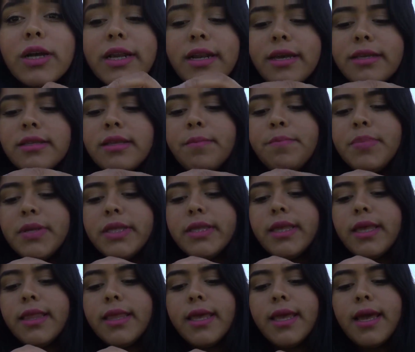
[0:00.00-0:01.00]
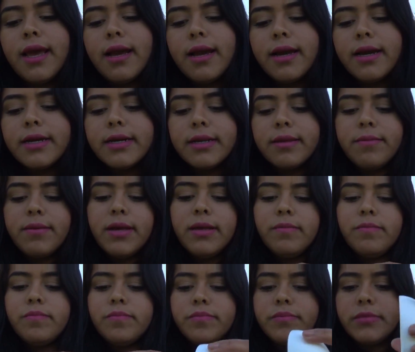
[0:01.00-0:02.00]
que la tapita de acá arriba
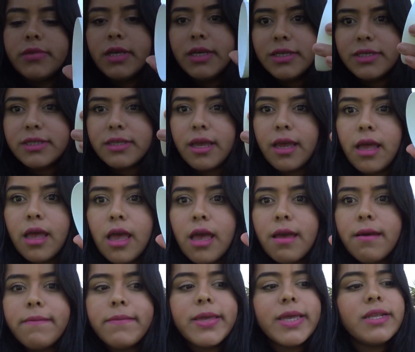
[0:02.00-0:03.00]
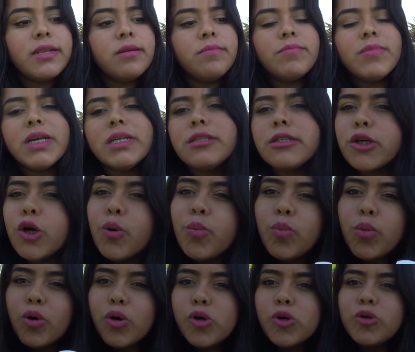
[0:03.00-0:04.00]
esta viene más
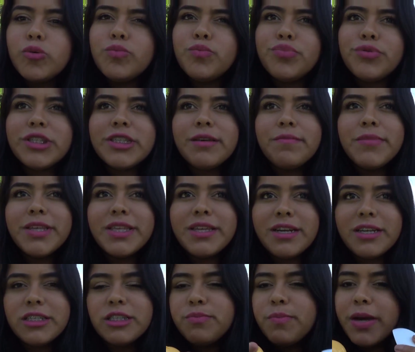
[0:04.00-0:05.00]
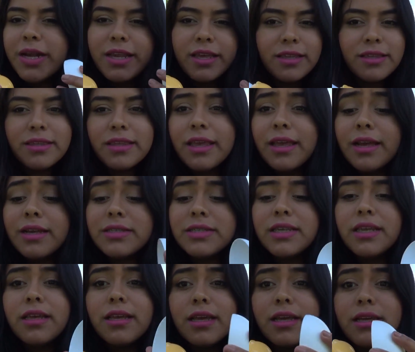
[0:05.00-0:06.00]
como semitransparente
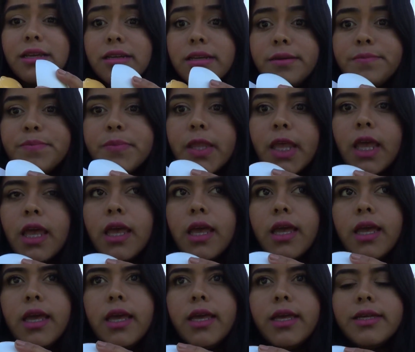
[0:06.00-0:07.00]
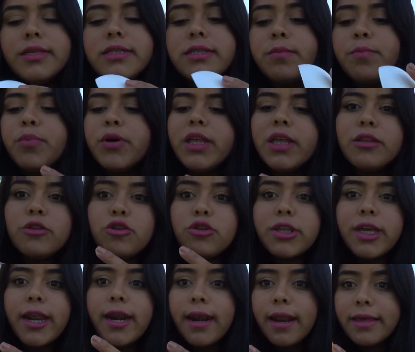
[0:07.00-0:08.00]
así que eh, se pueda
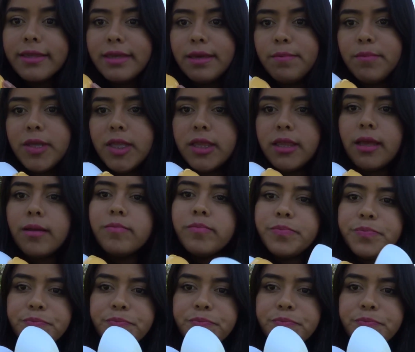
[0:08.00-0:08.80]
notar la yemita